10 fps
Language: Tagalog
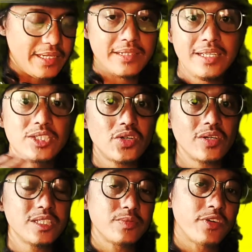This
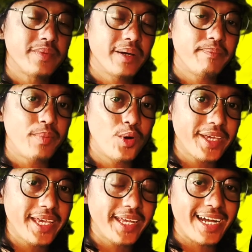song is from the
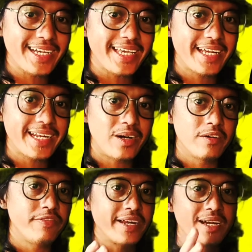Pogi Rock era
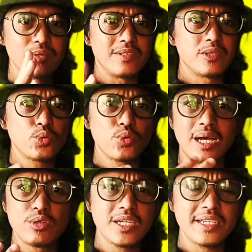of around
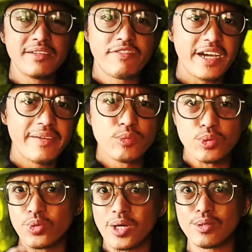2005
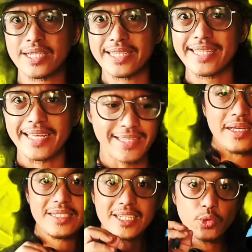to 2010.
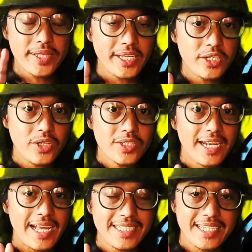It's a 20-year-old
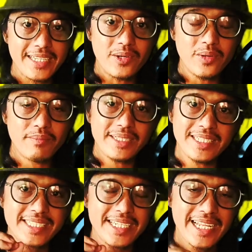classic now, but
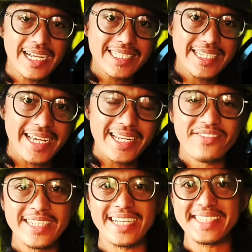it's still as
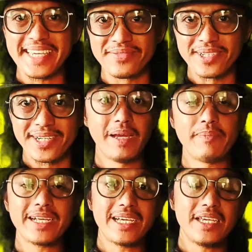relevant as ever.
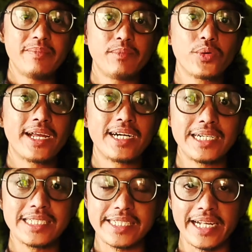May pagka-emo rock
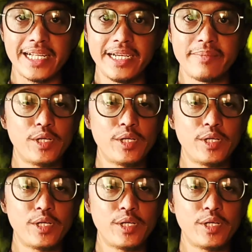ang style niya.